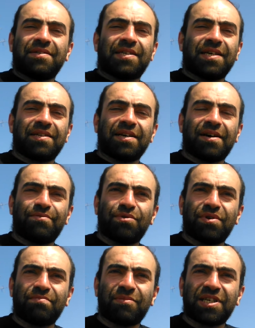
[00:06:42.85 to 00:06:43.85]
tedavi
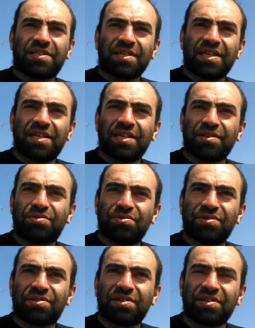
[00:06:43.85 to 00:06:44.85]
olması
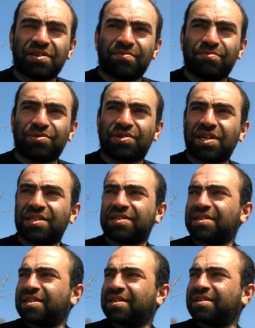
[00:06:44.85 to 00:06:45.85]
gerekiyorsa da bu tarz
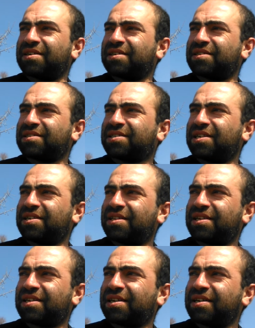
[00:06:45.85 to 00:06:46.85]
e,
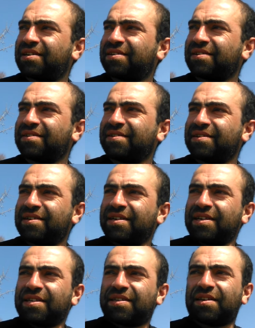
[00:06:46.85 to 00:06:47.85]
şeylere
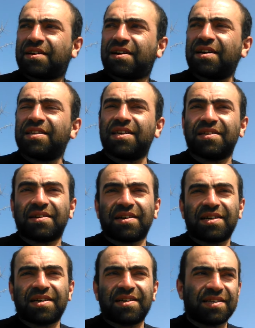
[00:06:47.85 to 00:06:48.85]
dikkat edin
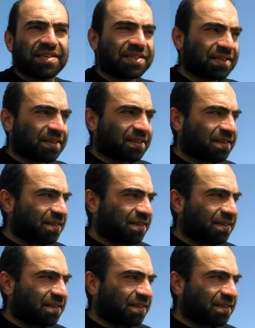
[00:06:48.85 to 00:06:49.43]
arkadaşlar.